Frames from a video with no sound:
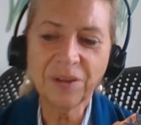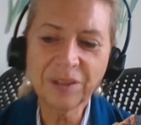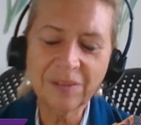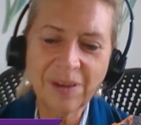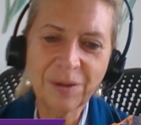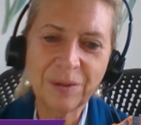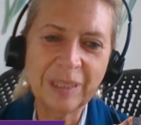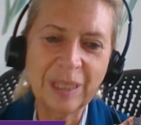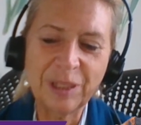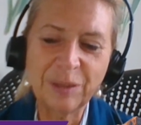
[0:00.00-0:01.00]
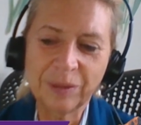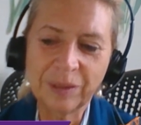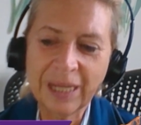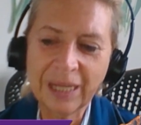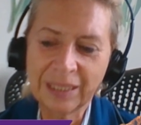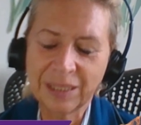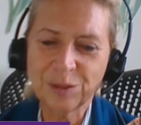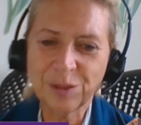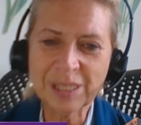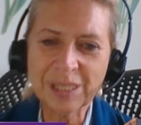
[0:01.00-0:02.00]
Yo trabajo en tema de montaña,
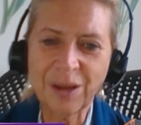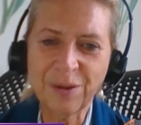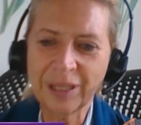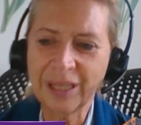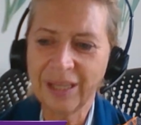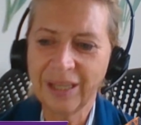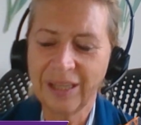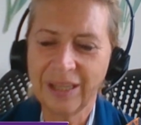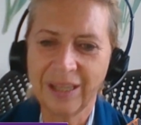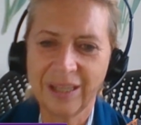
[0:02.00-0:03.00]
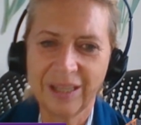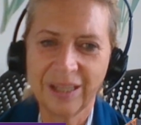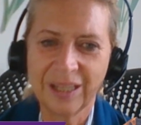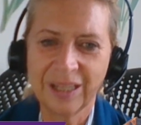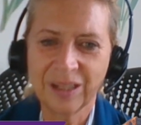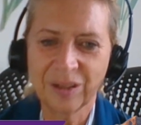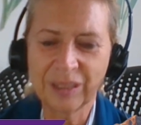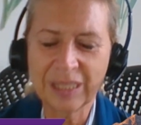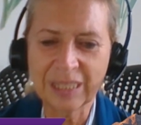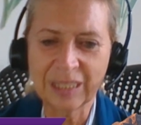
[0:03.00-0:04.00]
entonces claro que
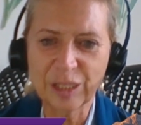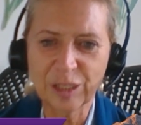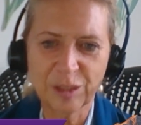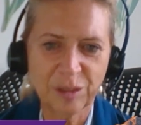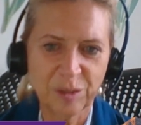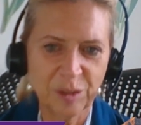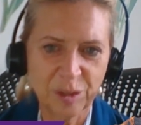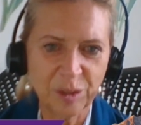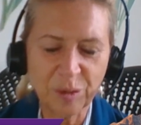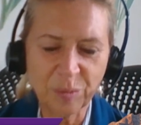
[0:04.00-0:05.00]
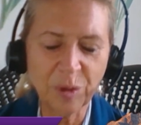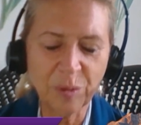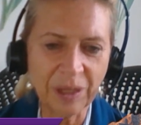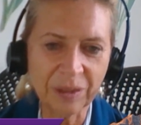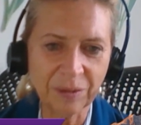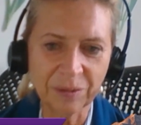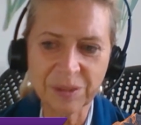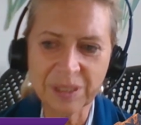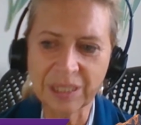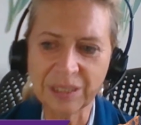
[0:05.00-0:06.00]
eh, es muy bien
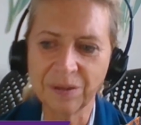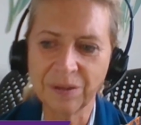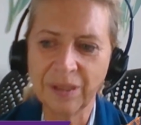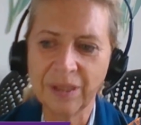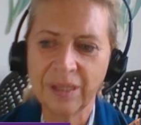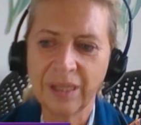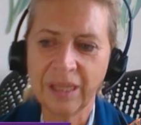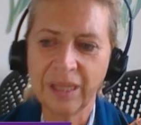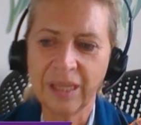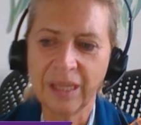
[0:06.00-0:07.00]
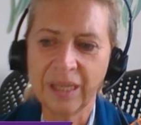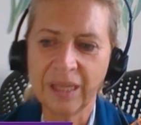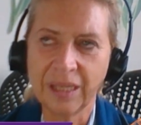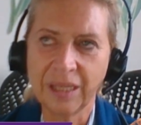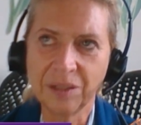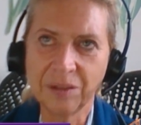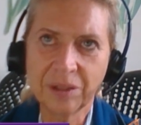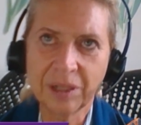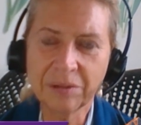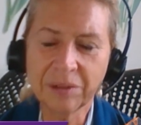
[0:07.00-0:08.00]
conocido. Eh,
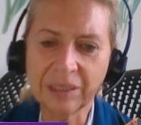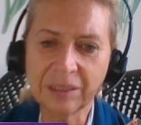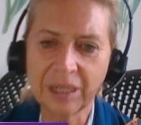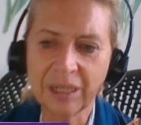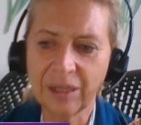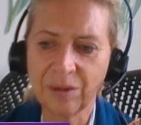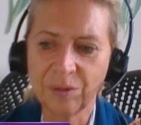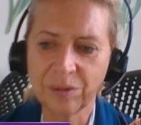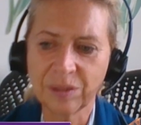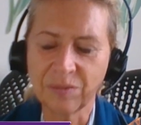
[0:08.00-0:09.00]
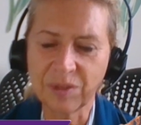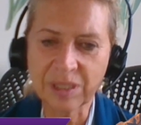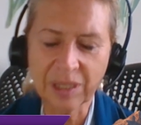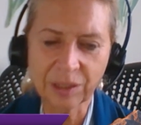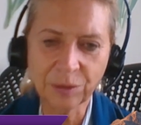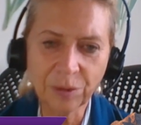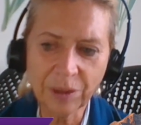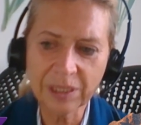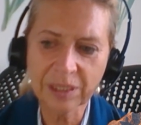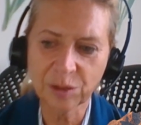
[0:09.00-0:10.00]
yo creo que entre los
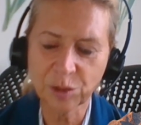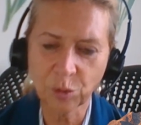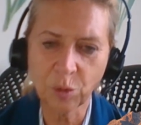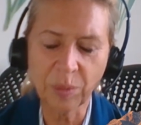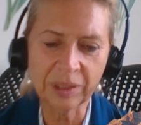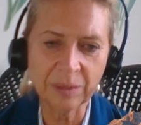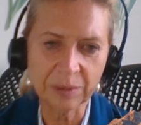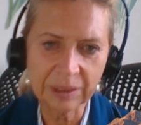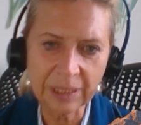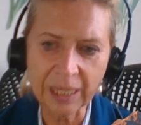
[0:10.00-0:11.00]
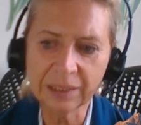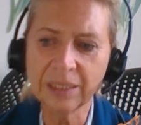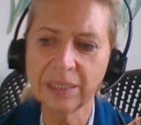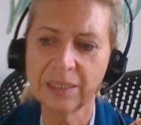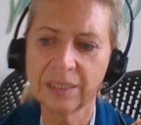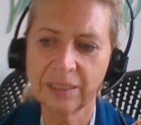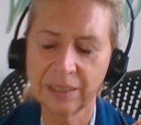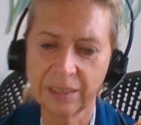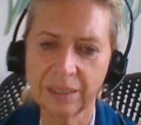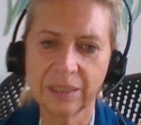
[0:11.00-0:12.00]
investigadores que se ocupan de montaña,
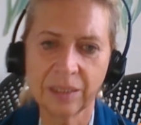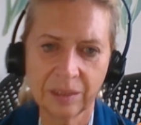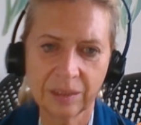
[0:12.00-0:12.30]
eh,